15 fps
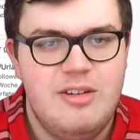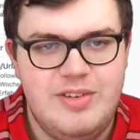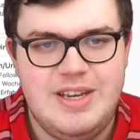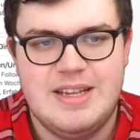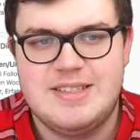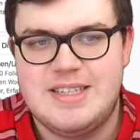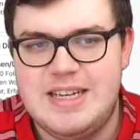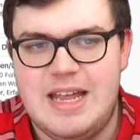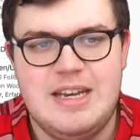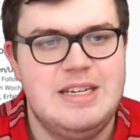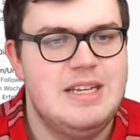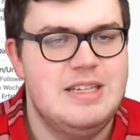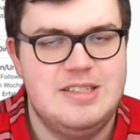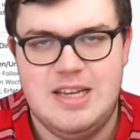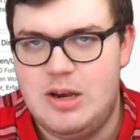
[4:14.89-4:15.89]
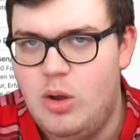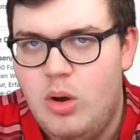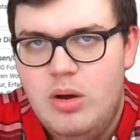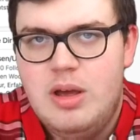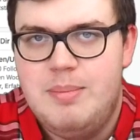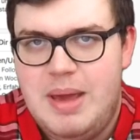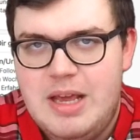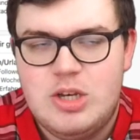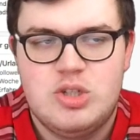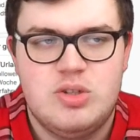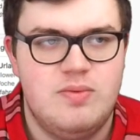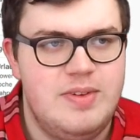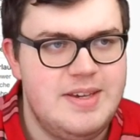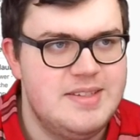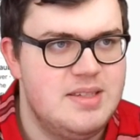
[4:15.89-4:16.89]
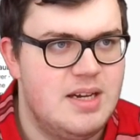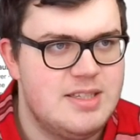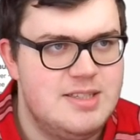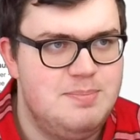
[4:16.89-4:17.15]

wird das genannt Salon, im Englischen wie gesagt